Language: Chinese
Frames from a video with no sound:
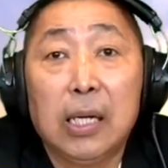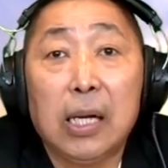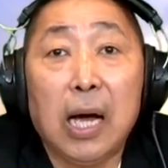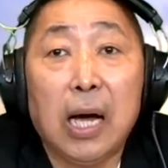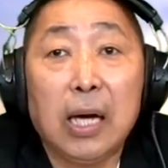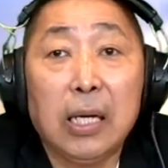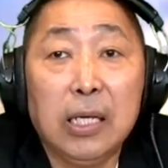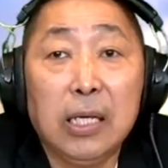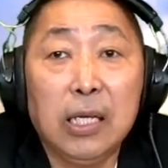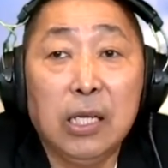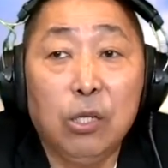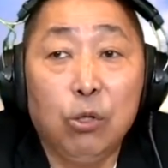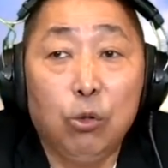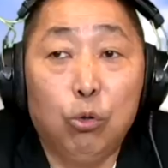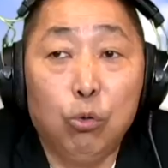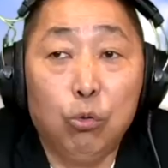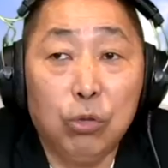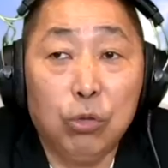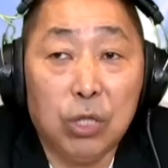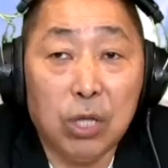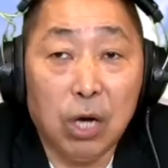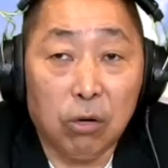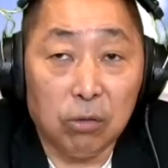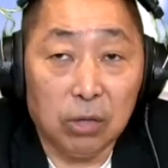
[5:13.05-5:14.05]
那印
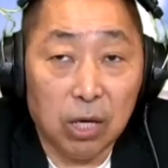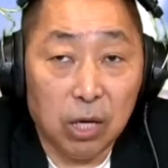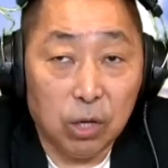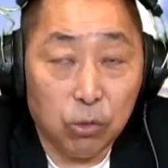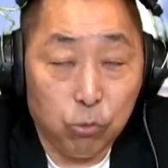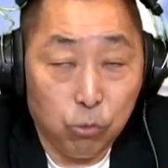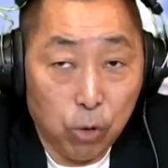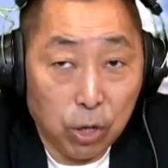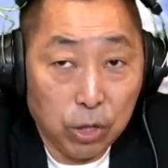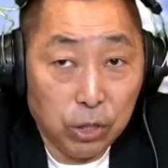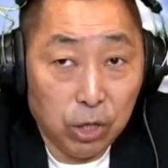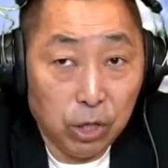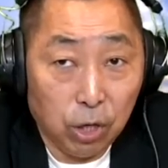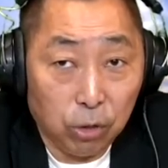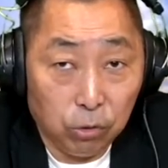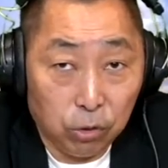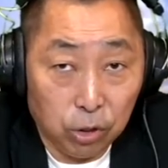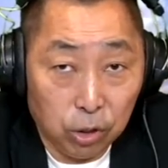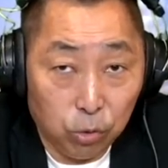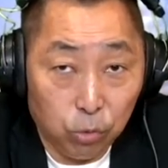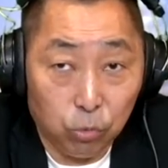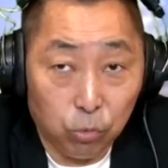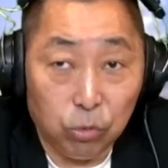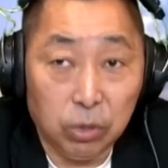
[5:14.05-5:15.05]
度教的原教
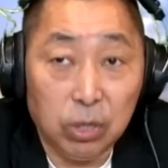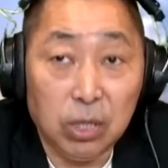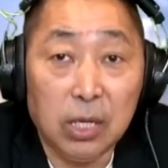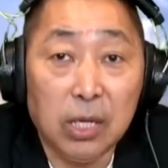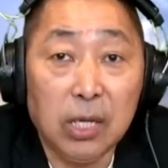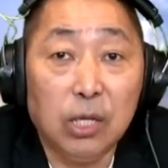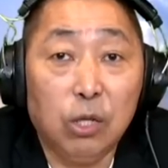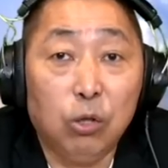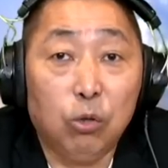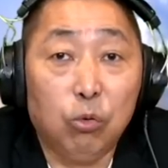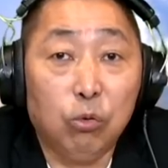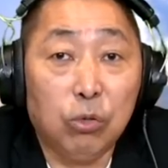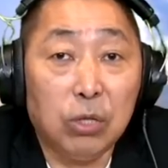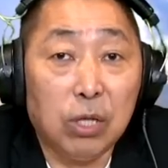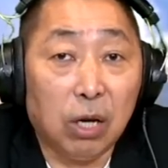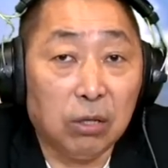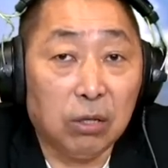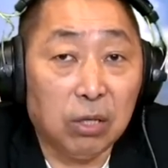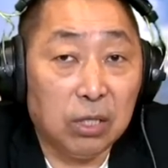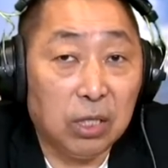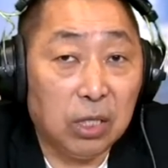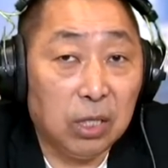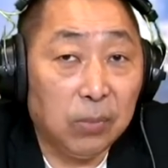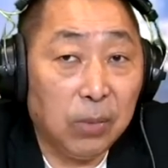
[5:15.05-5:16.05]
旨主义，印度
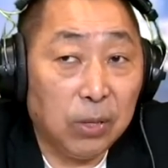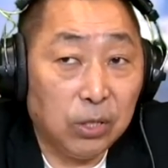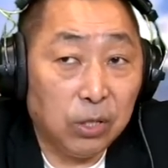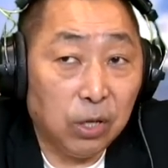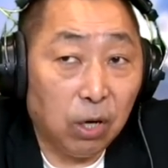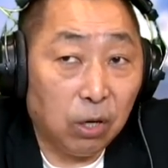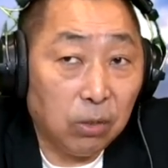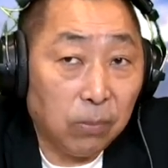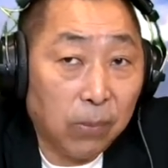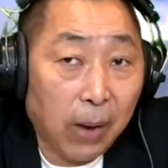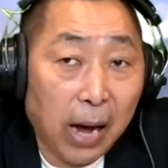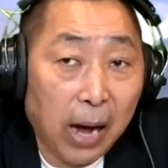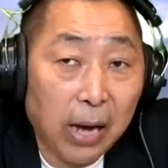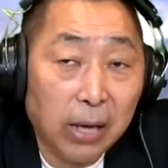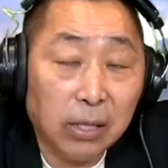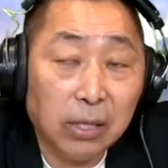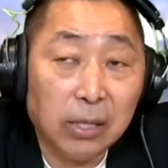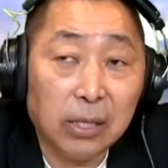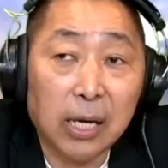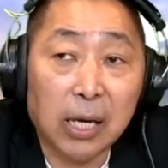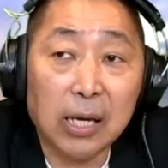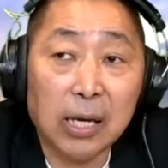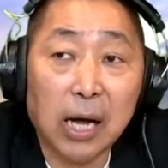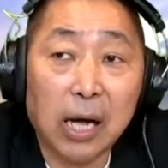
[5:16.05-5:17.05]
教的基本教义派，
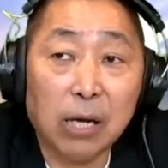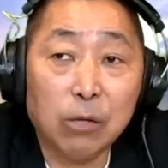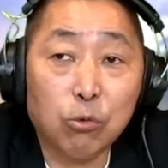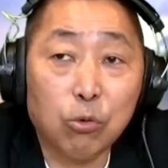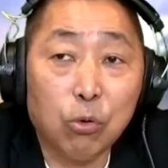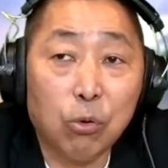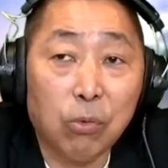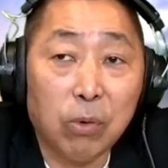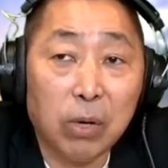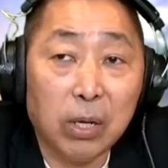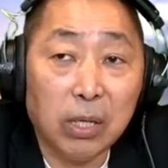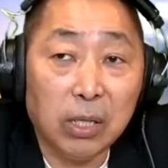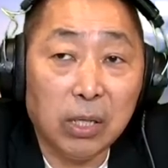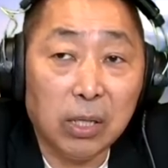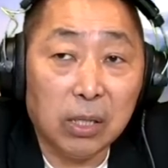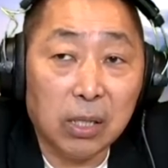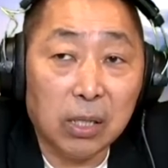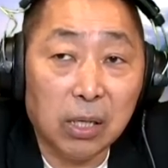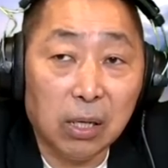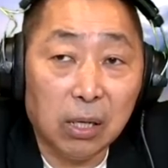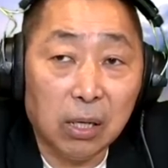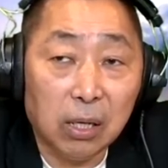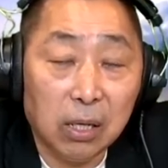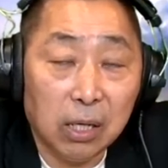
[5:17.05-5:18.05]
你看他作为一
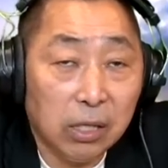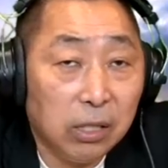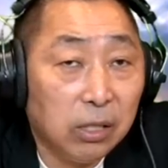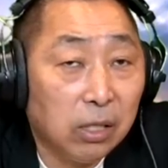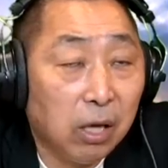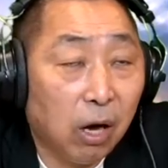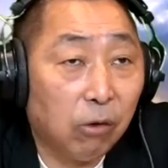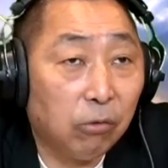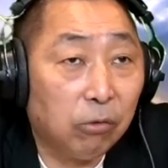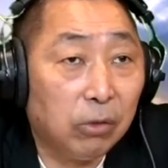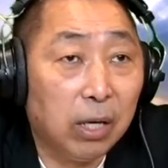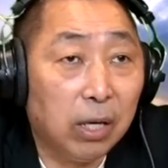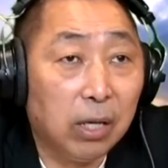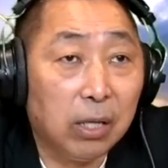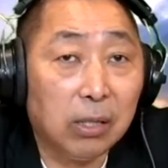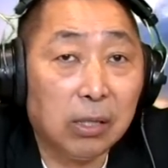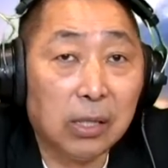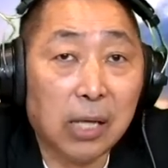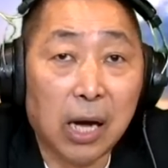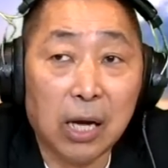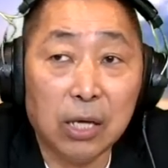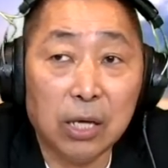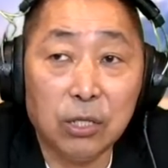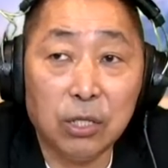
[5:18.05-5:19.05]
个领导
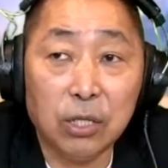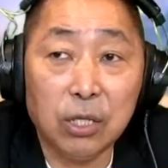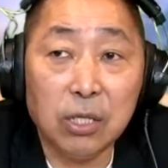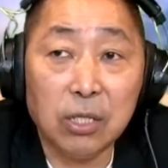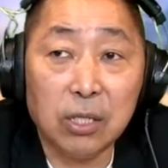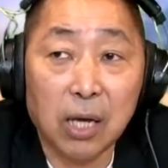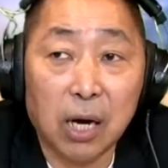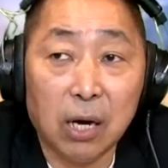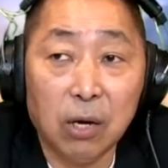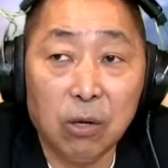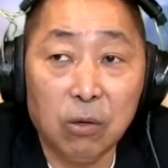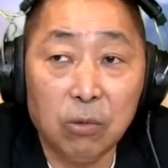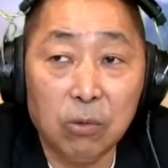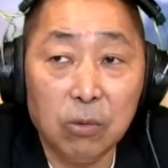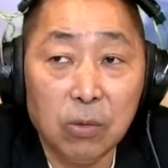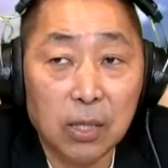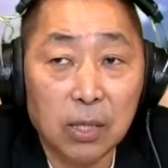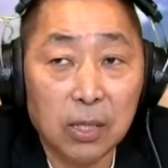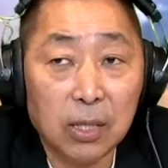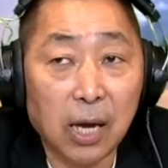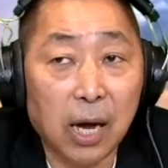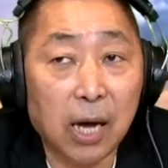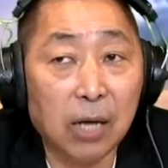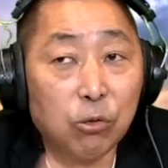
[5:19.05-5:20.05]
人，他经常，
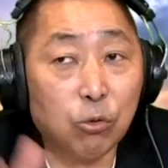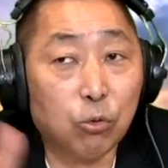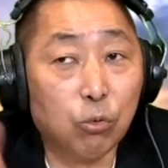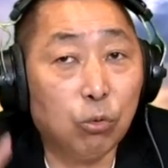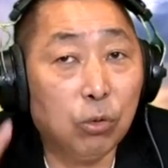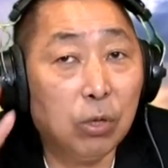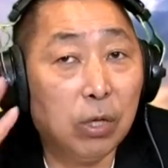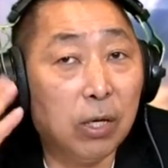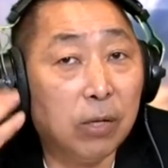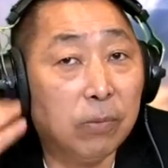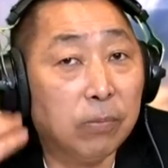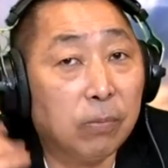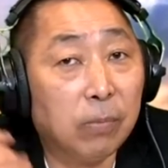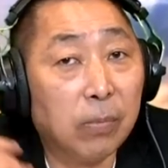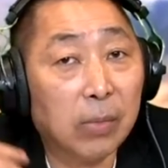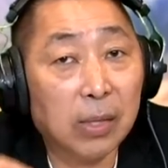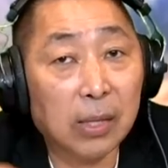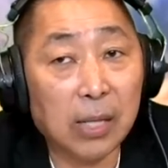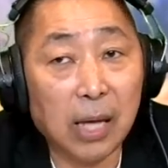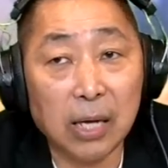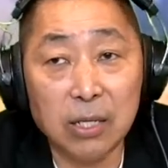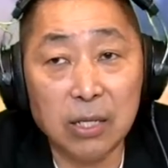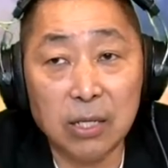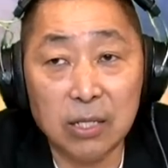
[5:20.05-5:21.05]
他除了
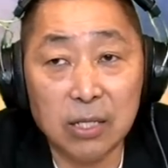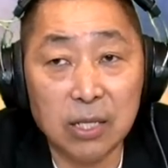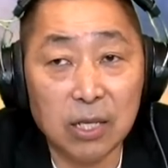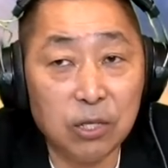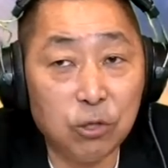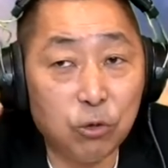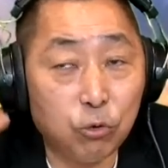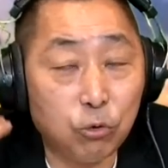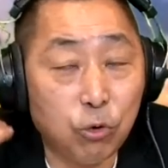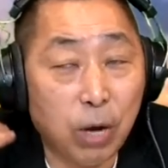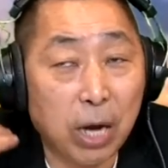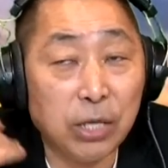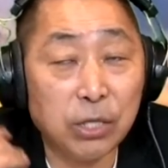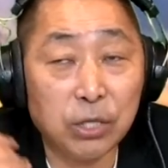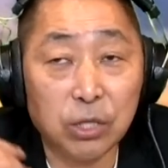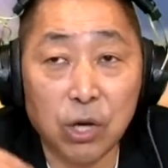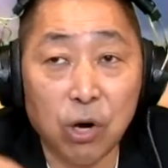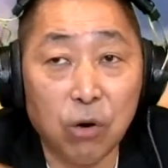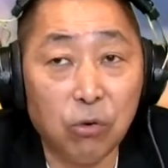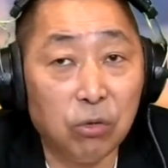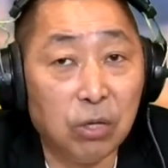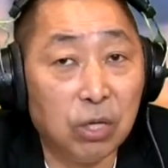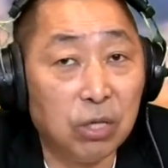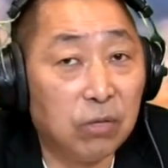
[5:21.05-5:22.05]
他的这个 dress
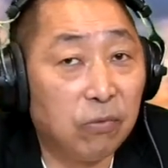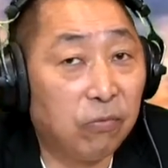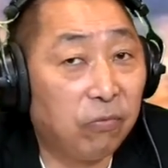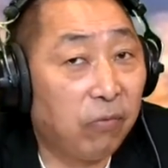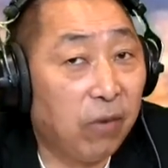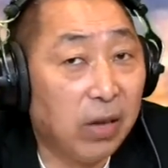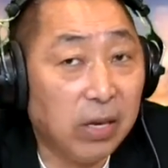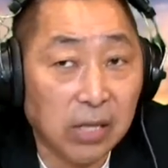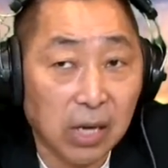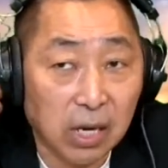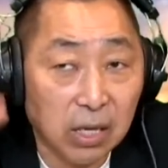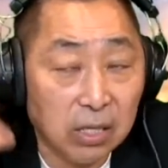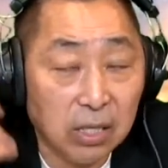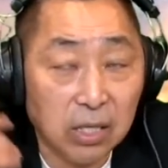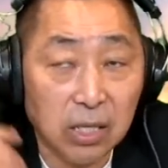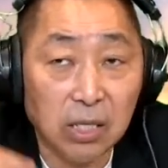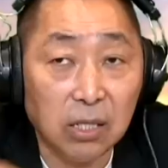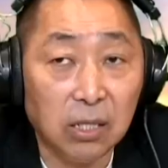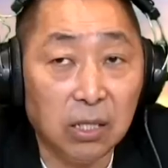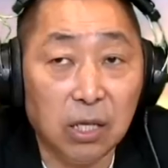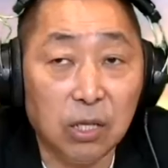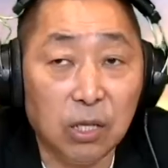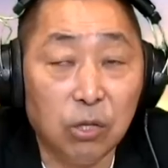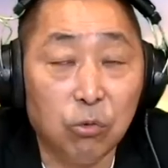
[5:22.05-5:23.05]
code 是非常
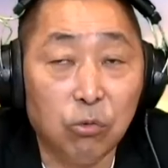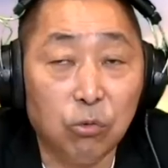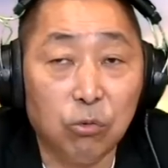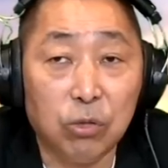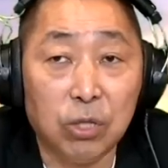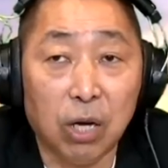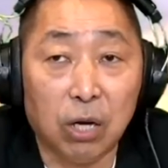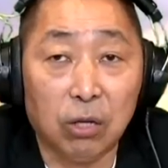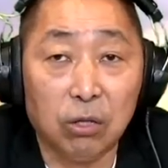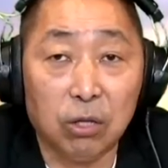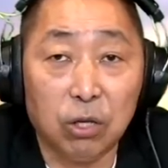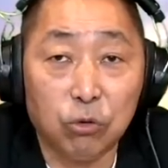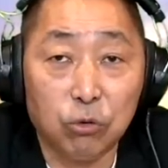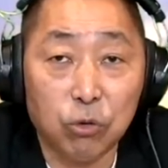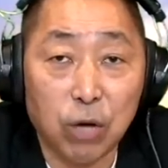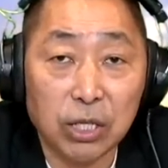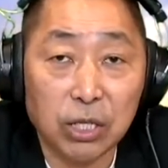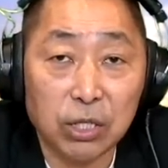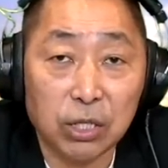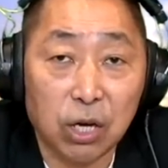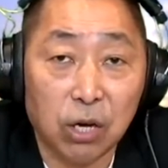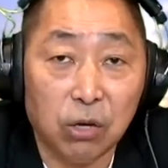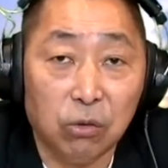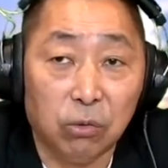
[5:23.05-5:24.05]
印印度教的
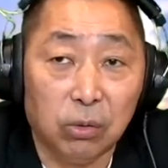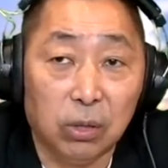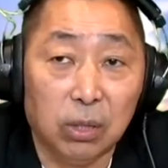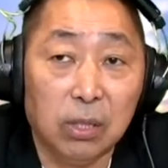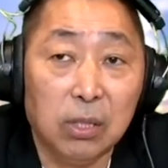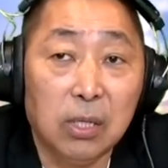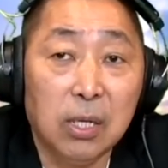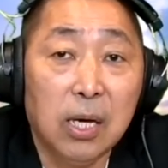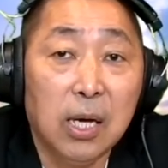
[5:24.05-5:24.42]
dress code，